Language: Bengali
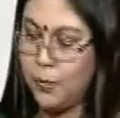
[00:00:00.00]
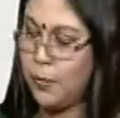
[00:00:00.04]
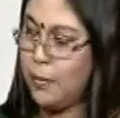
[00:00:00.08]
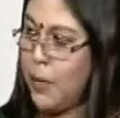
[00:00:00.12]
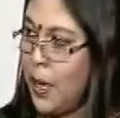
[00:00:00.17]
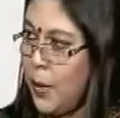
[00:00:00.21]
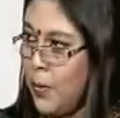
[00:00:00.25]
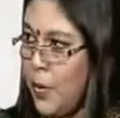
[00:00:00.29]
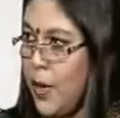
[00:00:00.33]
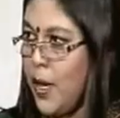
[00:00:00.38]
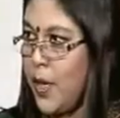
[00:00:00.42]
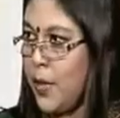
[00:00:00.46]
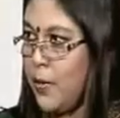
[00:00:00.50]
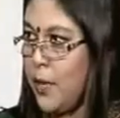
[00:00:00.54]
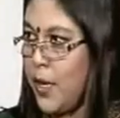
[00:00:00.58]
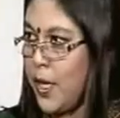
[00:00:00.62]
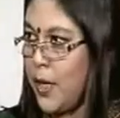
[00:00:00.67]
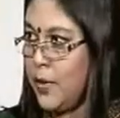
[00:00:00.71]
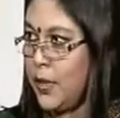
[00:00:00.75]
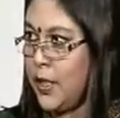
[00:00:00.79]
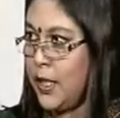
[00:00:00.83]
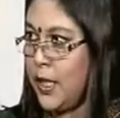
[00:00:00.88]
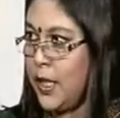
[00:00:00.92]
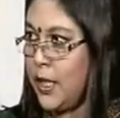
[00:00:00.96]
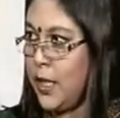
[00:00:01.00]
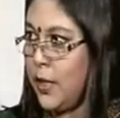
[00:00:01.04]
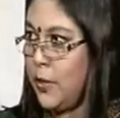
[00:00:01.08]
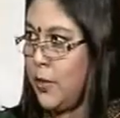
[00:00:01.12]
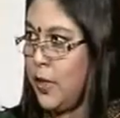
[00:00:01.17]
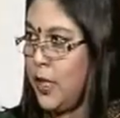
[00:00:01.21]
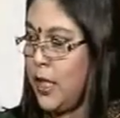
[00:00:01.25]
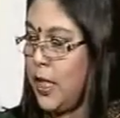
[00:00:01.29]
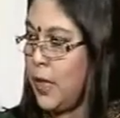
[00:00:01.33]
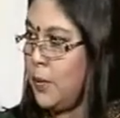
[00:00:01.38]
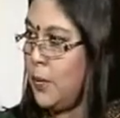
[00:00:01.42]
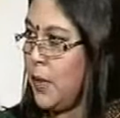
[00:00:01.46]
ব্যবহার করা হচ্ছে এতে করে
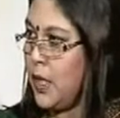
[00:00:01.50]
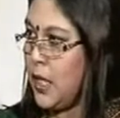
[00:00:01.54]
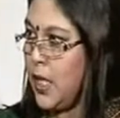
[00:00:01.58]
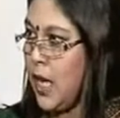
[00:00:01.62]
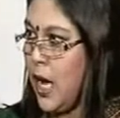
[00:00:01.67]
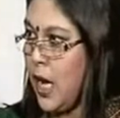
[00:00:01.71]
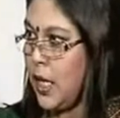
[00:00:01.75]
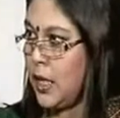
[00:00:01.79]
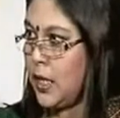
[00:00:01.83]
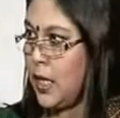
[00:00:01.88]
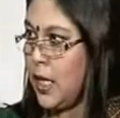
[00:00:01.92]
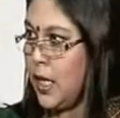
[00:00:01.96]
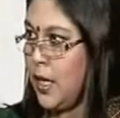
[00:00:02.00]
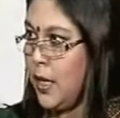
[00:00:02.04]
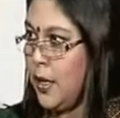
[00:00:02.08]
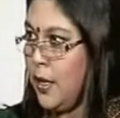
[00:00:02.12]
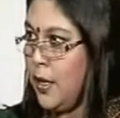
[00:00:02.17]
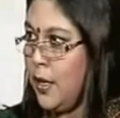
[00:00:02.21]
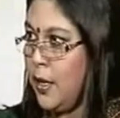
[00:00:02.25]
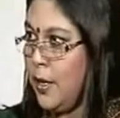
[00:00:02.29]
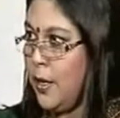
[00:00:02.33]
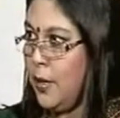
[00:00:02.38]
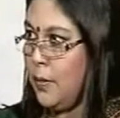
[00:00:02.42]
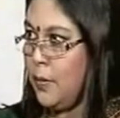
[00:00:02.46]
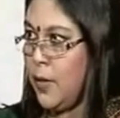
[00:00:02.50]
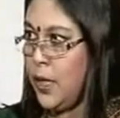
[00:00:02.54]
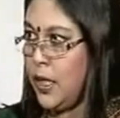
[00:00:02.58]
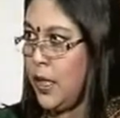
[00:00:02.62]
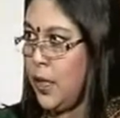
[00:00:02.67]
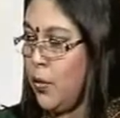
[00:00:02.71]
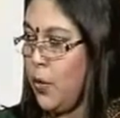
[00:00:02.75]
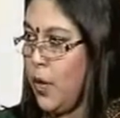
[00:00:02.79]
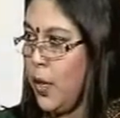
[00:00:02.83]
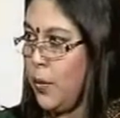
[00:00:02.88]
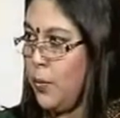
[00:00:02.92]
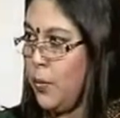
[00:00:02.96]
দেশবাসী আশাবাদী
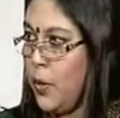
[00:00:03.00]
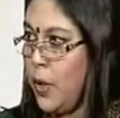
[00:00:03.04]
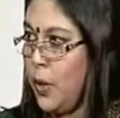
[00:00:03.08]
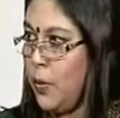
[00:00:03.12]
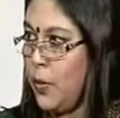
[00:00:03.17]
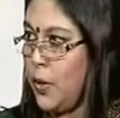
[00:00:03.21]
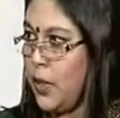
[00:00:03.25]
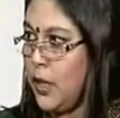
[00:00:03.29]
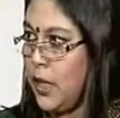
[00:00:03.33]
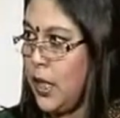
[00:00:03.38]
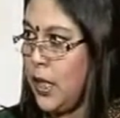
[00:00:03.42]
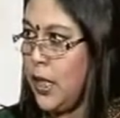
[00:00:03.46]
হওয়ার পরিবর্তে